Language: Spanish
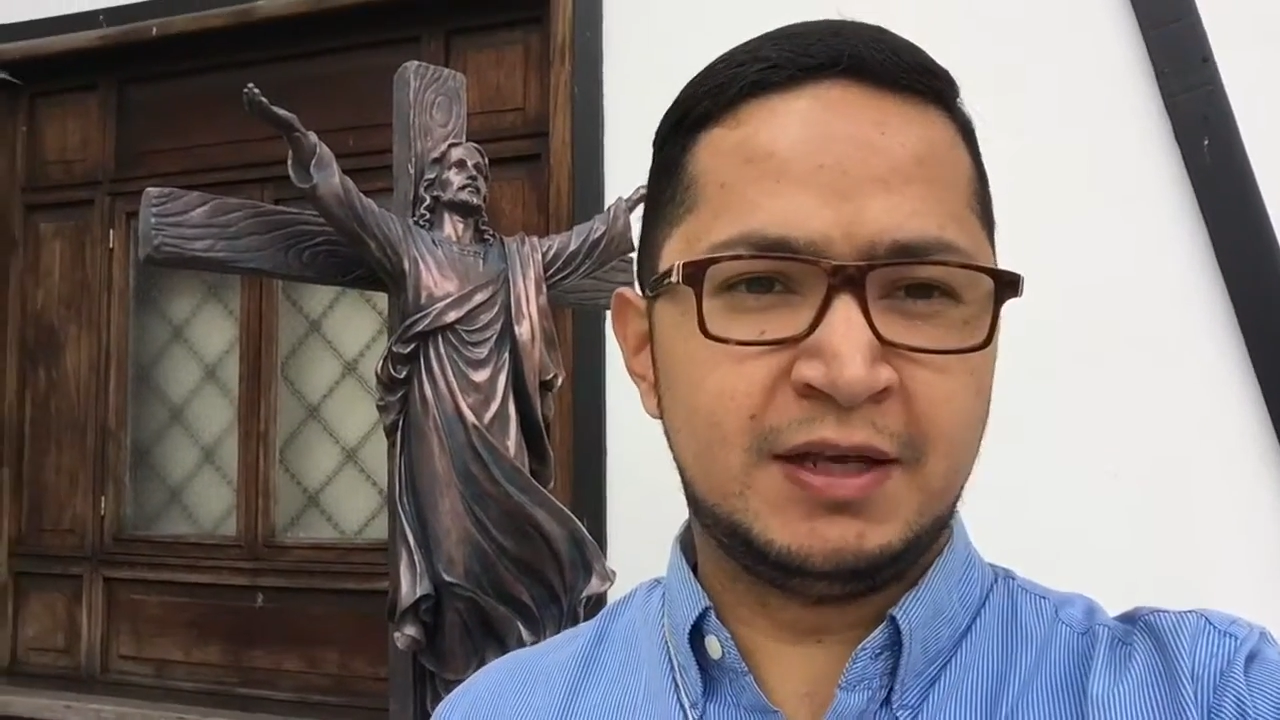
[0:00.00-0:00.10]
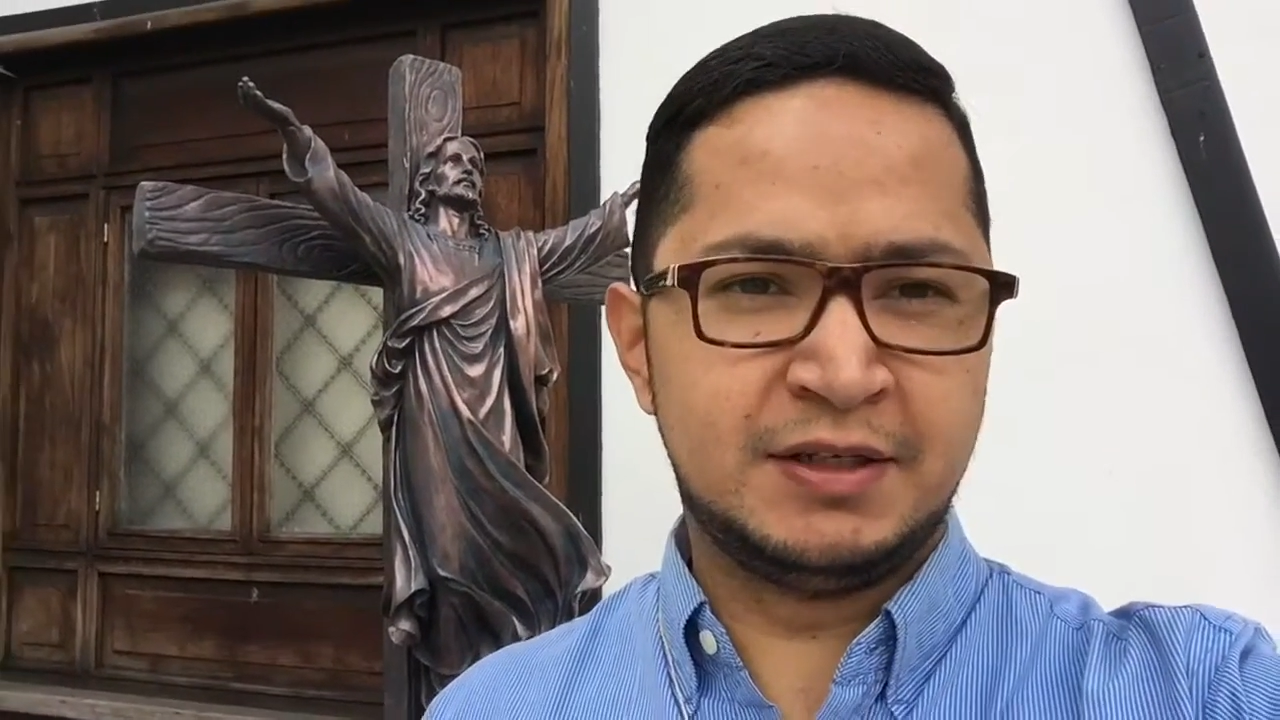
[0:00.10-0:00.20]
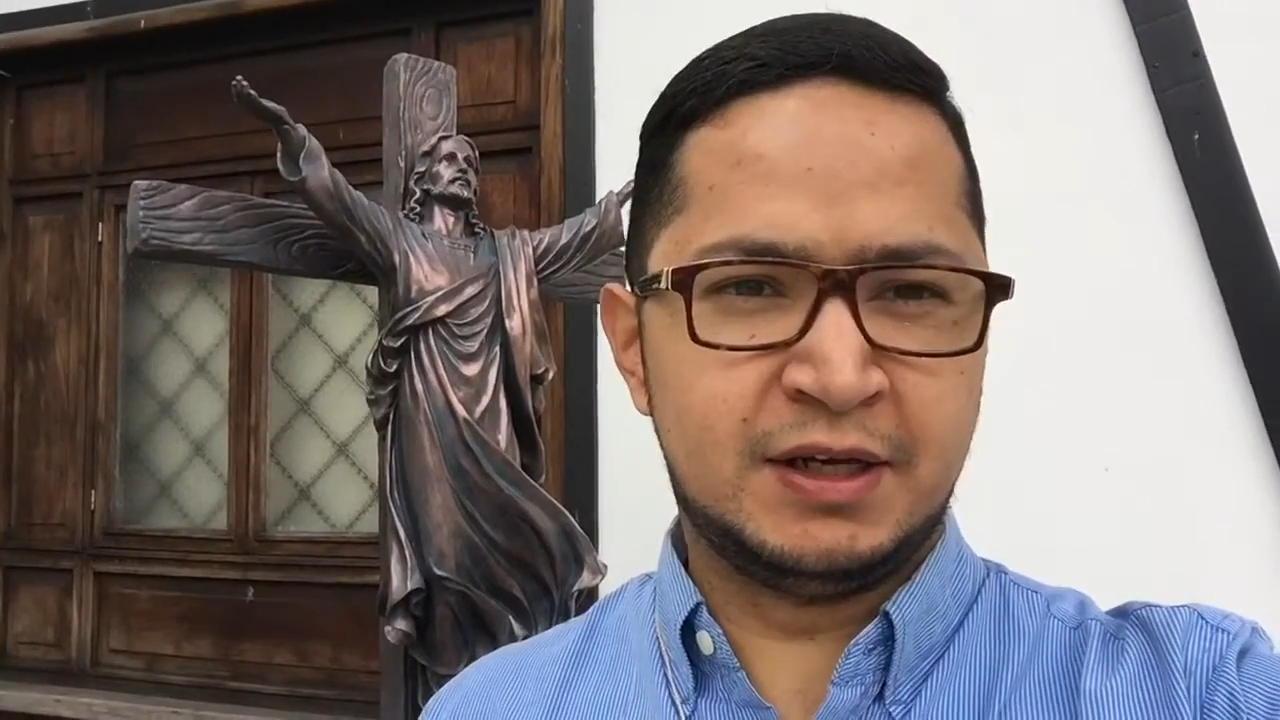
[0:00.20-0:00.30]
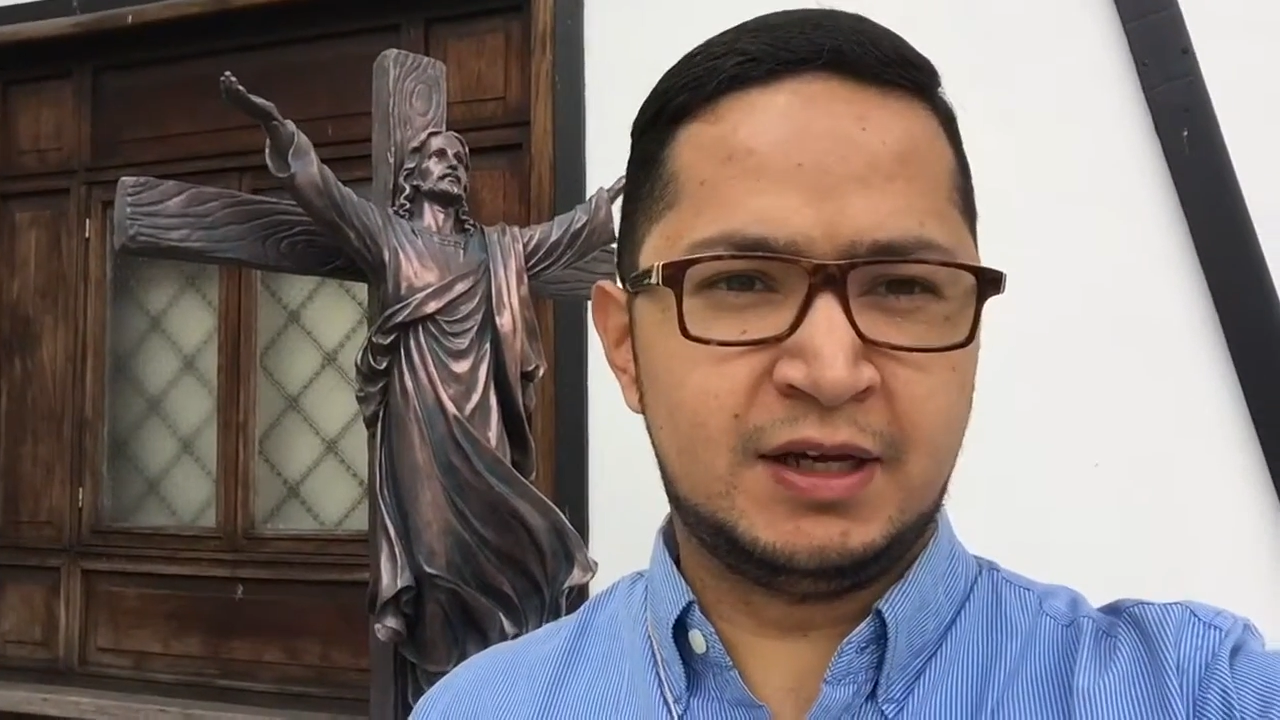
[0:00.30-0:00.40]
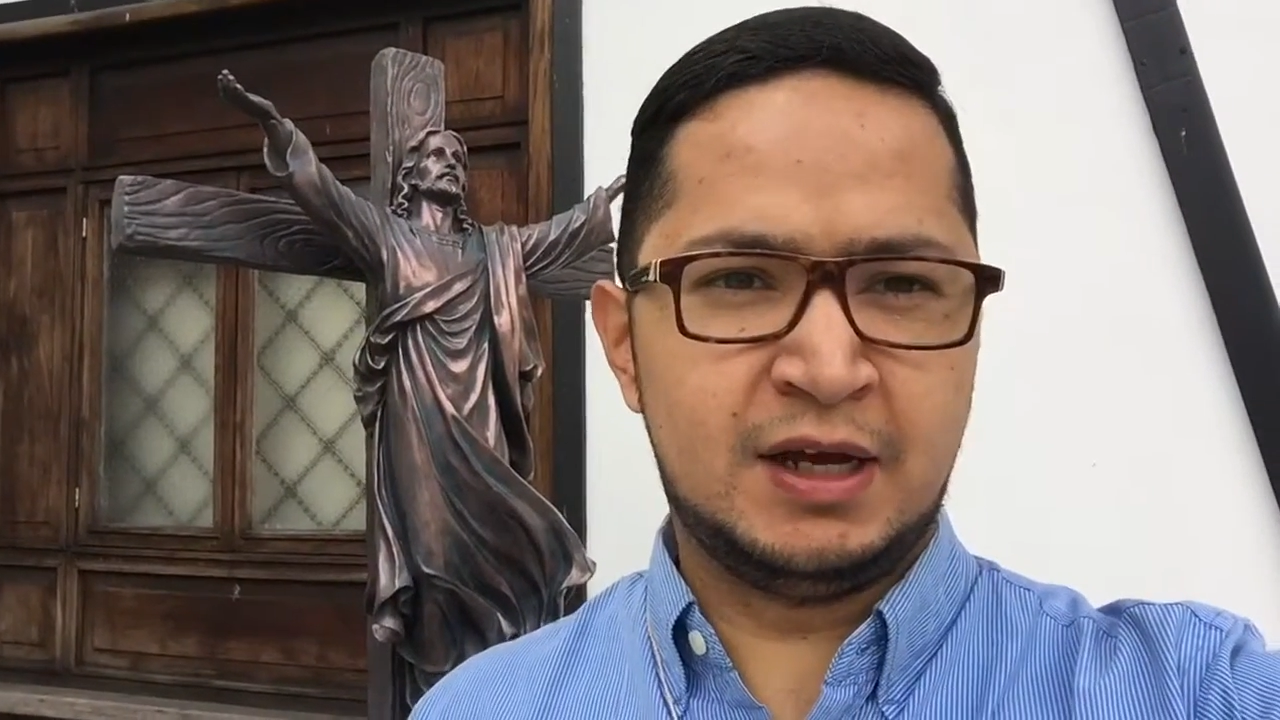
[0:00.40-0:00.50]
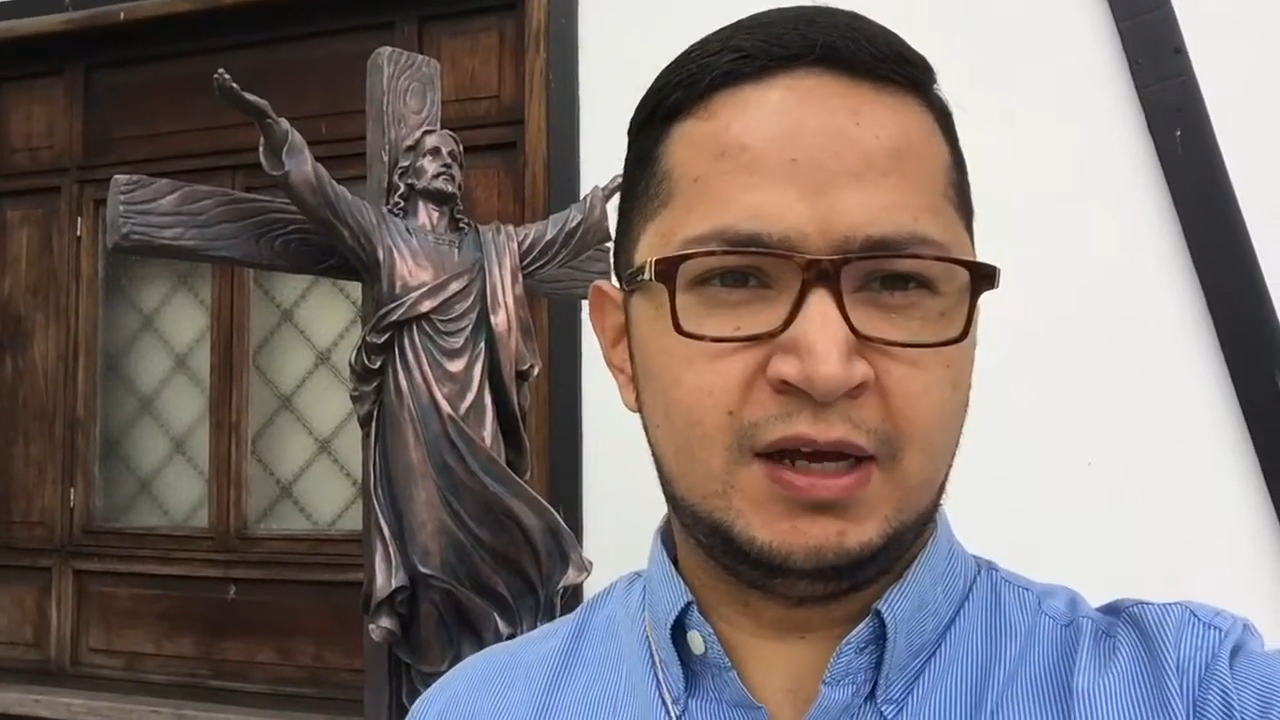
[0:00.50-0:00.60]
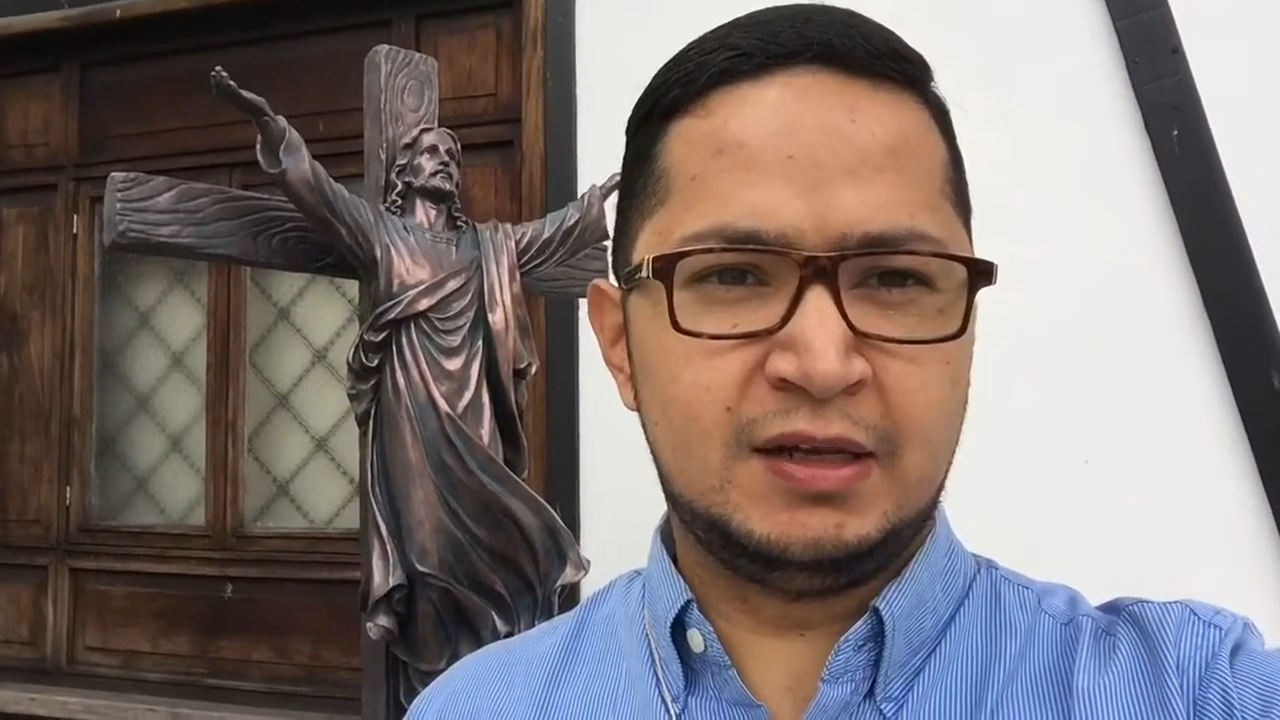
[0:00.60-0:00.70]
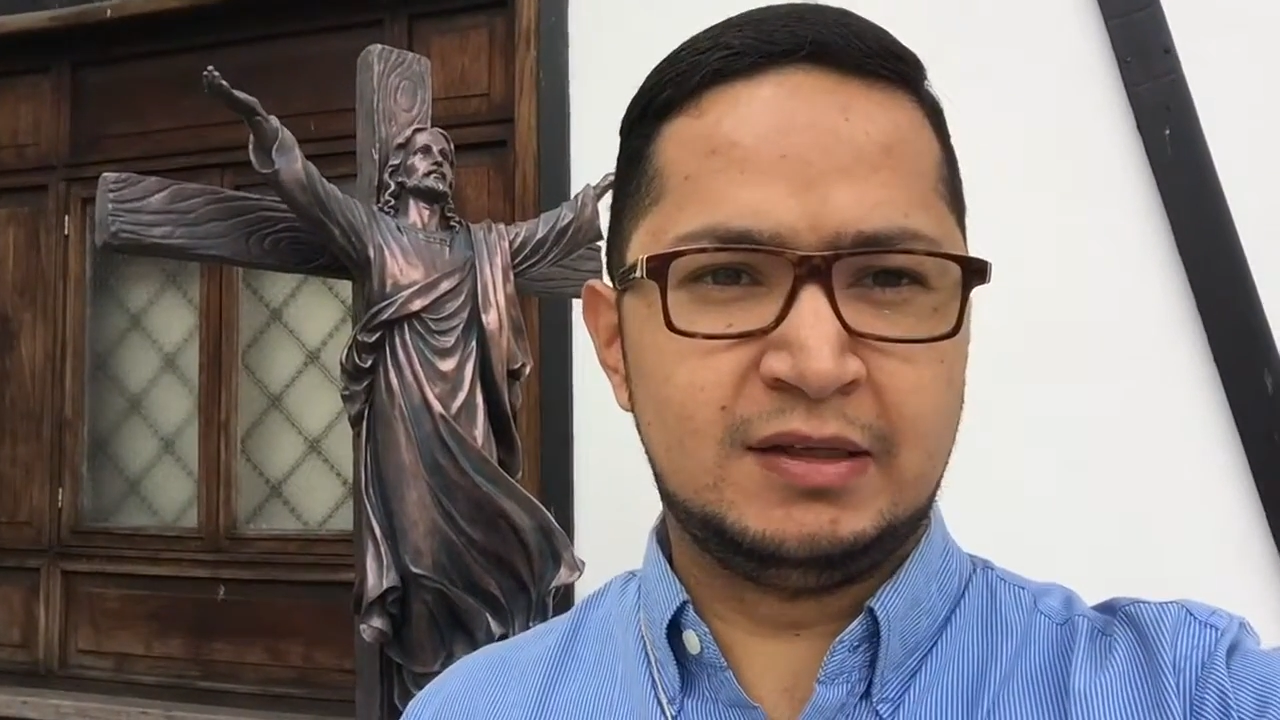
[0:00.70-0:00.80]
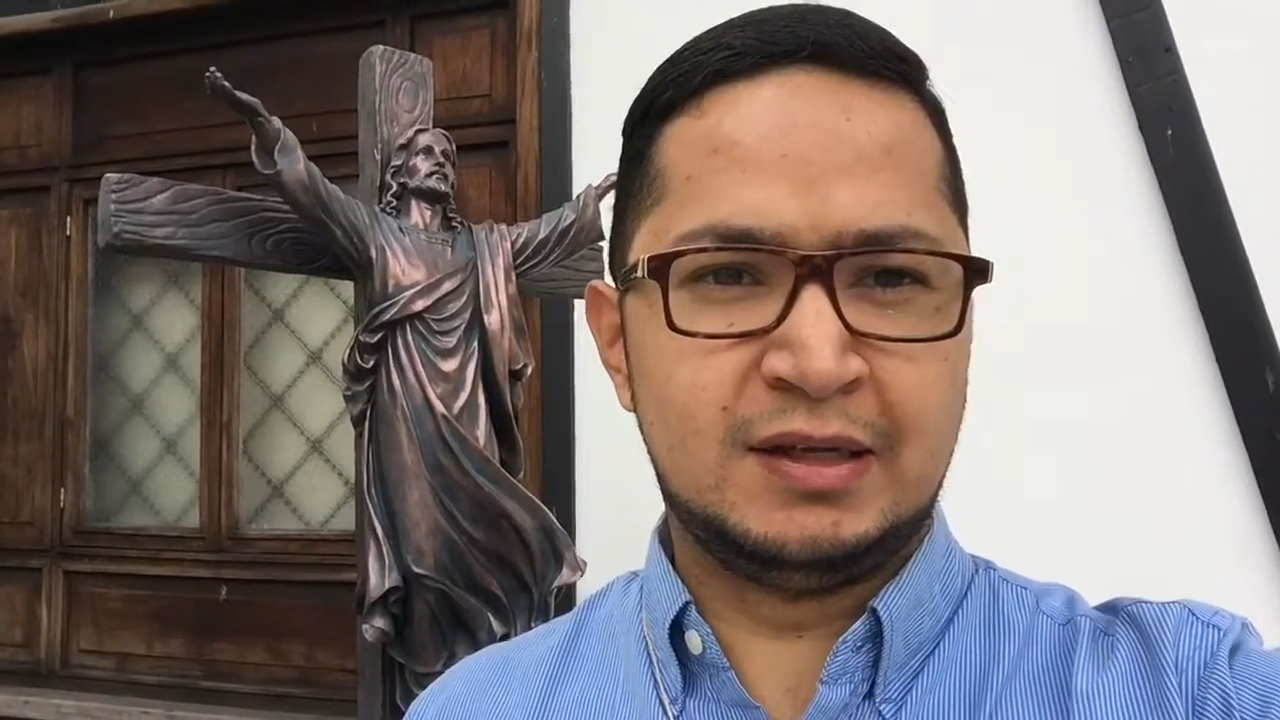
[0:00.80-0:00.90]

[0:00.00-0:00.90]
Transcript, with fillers: acerca